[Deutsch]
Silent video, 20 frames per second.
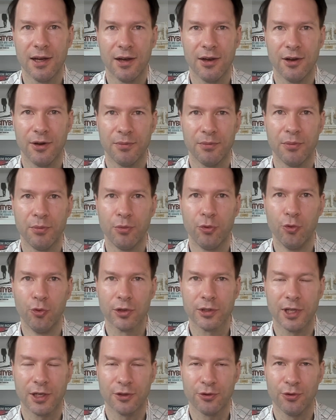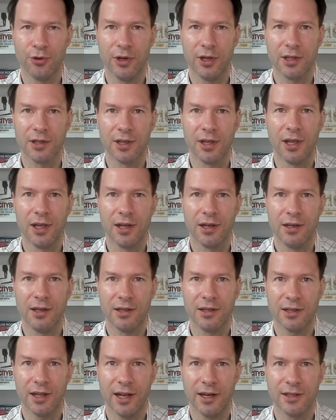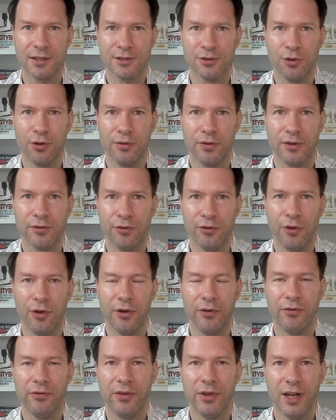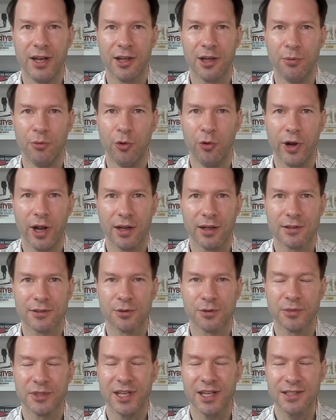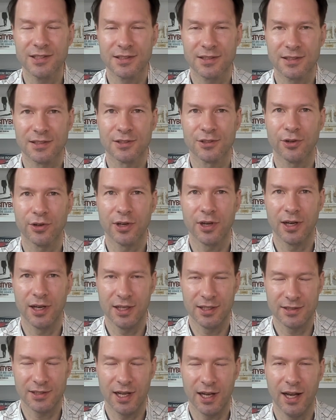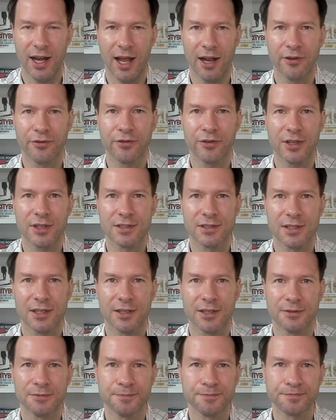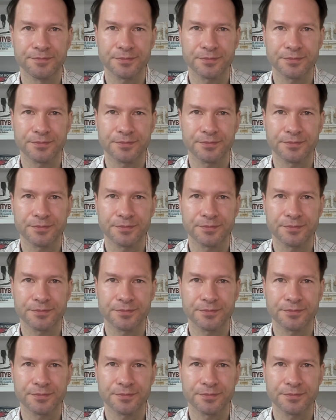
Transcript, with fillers: ähm, bucht natürlich nicht einen Service für wenige Monate zum Testen, sondern ist an langfristigen